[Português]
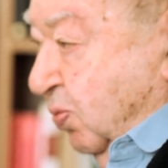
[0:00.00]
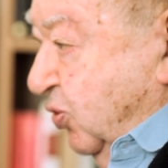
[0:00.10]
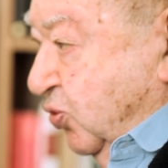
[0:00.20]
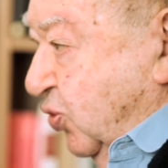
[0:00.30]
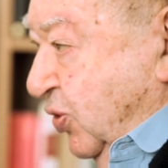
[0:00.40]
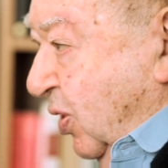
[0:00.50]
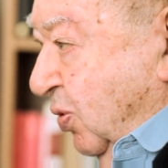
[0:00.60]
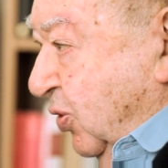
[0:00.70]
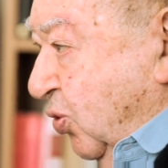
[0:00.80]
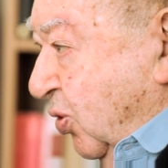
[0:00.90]
uma
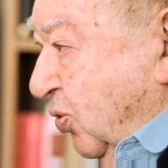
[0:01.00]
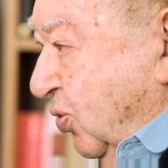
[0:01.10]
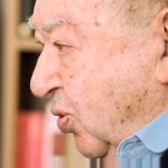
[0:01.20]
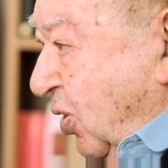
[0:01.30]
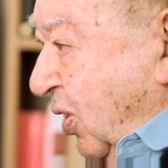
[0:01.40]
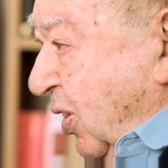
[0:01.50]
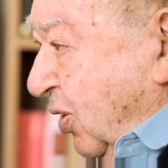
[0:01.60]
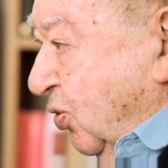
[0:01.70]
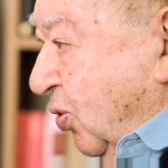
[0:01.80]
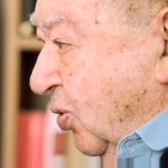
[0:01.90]
discussão em torno do,
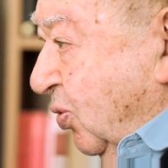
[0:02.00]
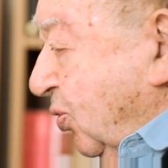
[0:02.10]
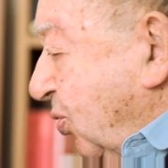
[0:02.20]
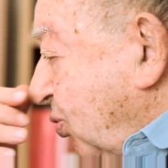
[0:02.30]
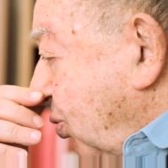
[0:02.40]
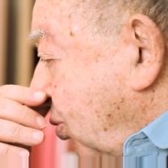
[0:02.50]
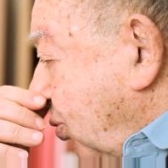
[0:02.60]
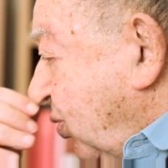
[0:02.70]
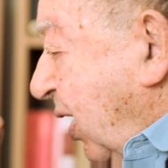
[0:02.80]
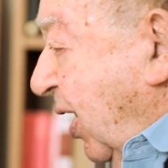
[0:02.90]
em torno do, do,
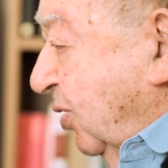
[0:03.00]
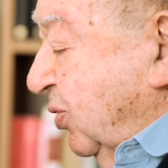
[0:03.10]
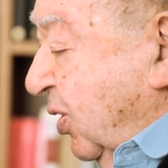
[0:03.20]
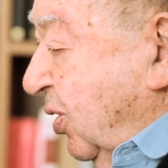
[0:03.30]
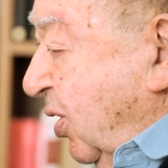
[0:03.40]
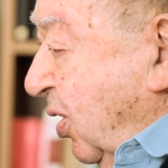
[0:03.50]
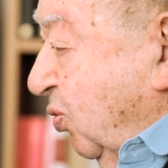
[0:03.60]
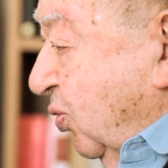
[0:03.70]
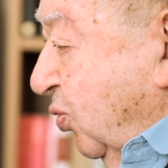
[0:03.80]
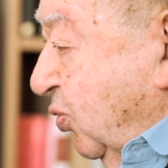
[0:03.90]
do teatro, da,
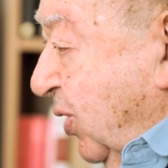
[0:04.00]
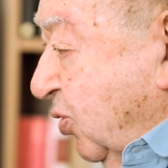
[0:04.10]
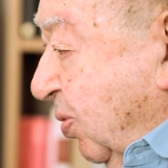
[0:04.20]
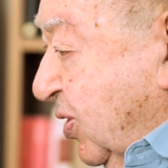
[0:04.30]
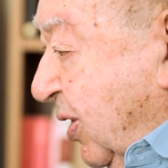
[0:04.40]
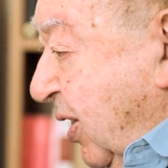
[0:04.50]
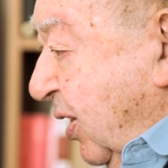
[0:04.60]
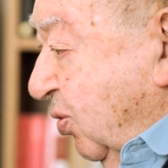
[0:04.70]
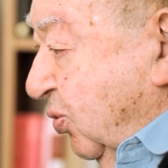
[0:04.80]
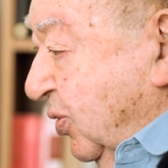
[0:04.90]
do, do, teatro
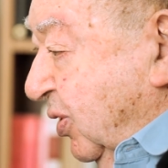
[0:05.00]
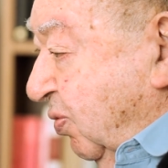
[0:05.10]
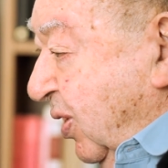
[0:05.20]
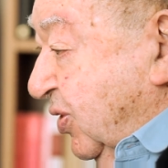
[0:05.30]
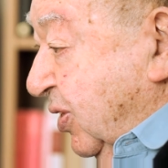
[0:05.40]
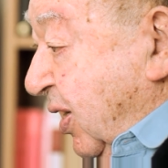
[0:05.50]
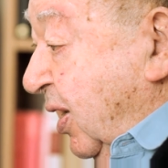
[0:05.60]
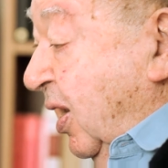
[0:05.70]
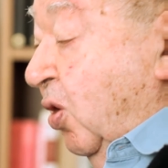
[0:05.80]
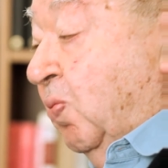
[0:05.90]
brasileiro, do que devia ser,
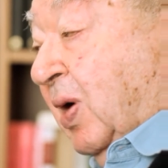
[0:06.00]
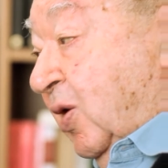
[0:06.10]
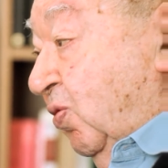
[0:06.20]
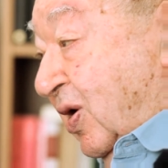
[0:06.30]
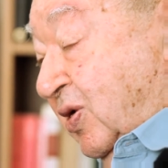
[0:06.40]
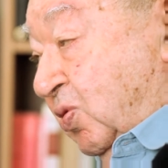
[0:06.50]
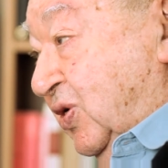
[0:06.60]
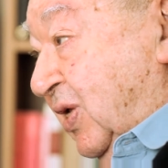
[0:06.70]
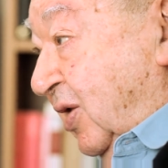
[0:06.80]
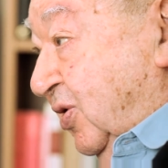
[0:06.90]
uma renovação
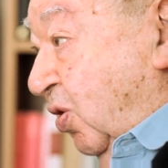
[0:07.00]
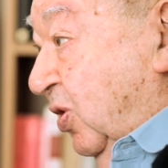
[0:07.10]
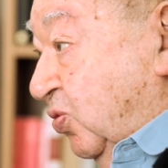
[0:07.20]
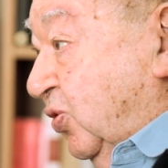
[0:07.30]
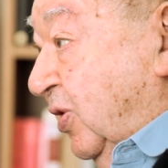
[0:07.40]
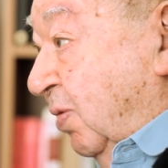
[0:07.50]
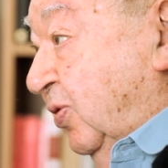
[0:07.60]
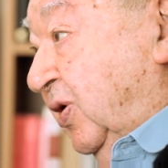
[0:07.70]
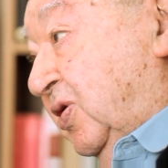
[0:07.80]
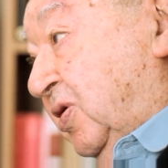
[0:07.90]
estética ao mesmo tempo,
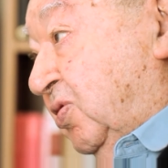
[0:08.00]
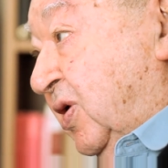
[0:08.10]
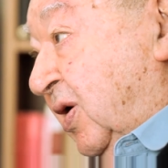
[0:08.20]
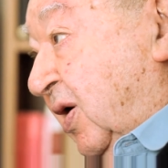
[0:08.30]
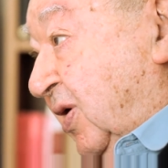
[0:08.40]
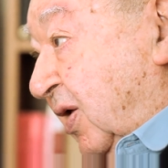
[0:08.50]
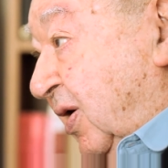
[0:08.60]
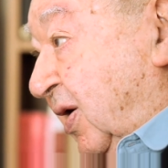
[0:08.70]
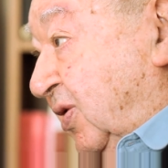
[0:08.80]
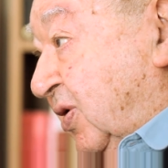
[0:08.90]
que tinha sido desencadeada
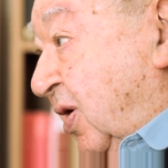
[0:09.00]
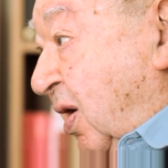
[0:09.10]
antes,